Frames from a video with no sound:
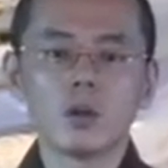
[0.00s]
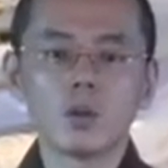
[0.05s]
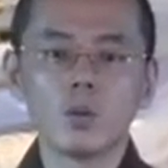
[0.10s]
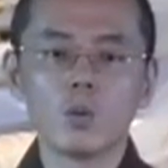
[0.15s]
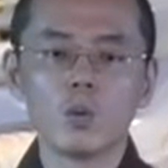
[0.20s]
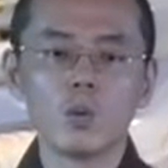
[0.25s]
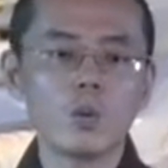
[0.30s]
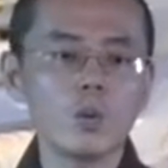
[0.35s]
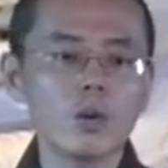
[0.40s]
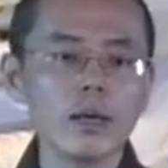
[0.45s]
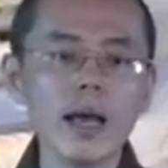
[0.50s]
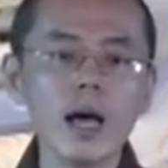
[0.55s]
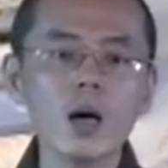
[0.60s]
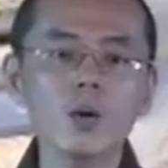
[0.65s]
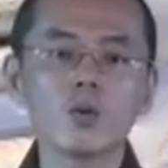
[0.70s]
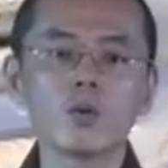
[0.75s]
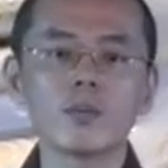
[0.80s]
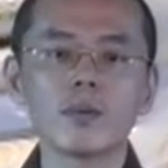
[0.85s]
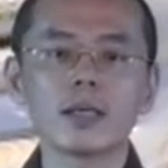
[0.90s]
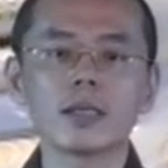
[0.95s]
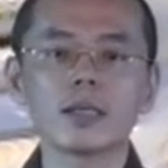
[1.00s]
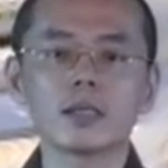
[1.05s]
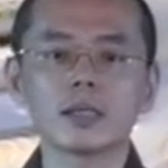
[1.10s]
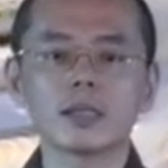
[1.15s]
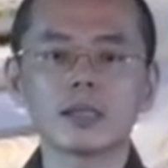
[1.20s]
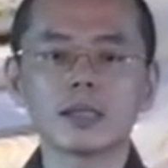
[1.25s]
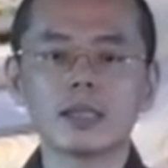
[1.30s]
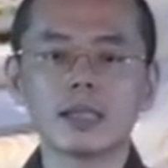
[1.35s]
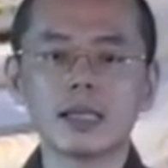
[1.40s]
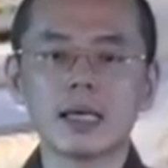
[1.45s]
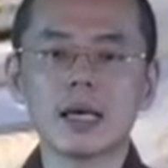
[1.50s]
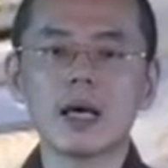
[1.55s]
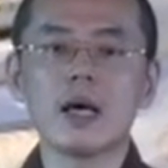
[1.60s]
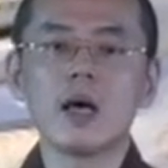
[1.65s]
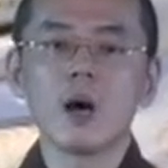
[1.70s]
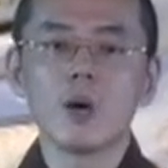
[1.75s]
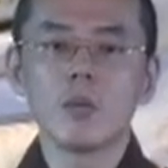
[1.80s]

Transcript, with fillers: 无量无边的世界，